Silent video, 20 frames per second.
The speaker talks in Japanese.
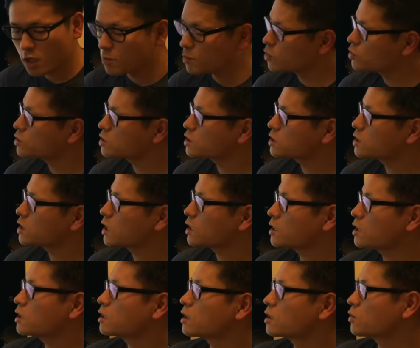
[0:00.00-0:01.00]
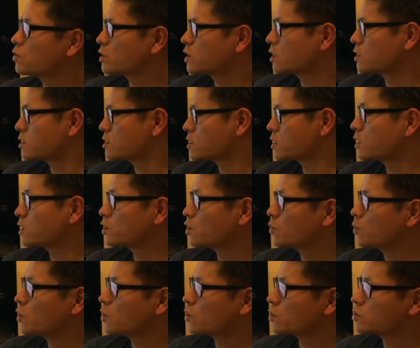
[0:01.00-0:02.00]
目次がね、これなんですけれ
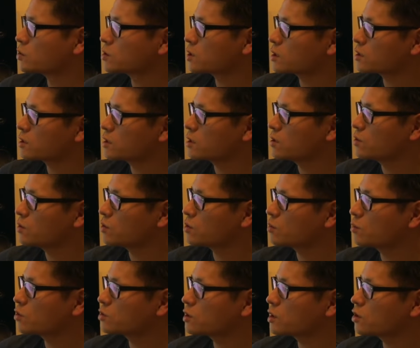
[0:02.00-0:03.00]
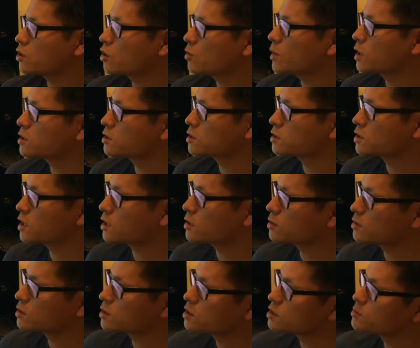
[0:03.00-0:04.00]
ども、著作権法の目的をまず
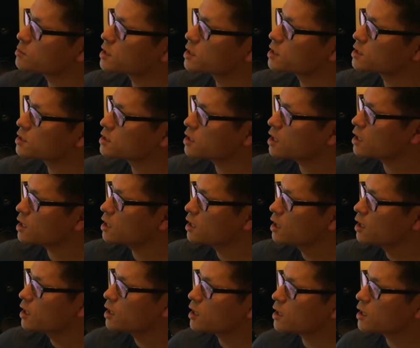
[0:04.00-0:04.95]
ざっと説明して、